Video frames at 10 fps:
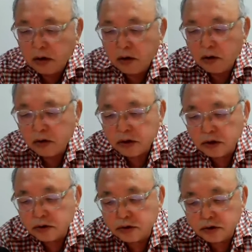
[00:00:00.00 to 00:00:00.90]
大き
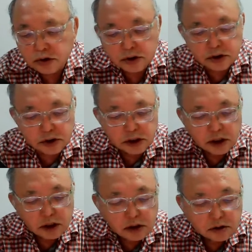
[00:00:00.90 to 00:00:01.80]
く推進し、
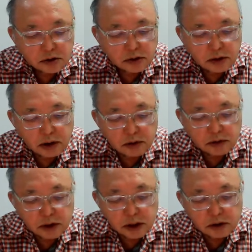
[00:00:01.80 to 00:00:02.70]
それは
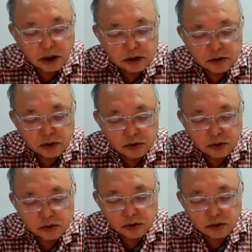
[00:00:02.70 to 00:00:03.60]
オンラインの活動
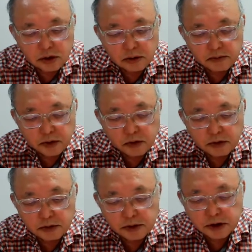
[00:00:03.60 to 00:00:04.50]
とその店舗を
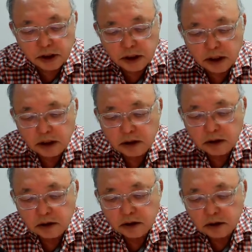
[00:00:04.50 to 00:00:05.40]
結びつけて、
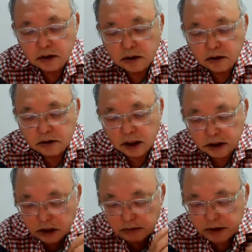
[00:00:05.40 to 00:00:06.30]
さっき
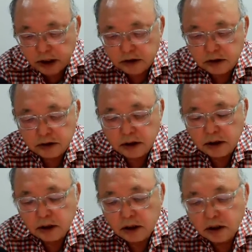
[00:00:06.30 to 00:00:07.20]
説明したやつですね。
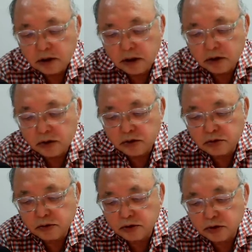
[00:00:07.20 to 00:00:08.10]
ネット注
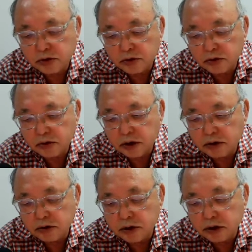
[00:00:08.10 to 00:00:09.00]
文商品を受け
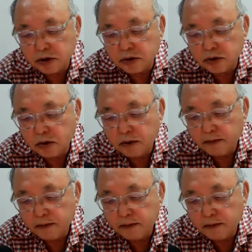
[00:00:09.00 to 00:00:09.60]
取り専用の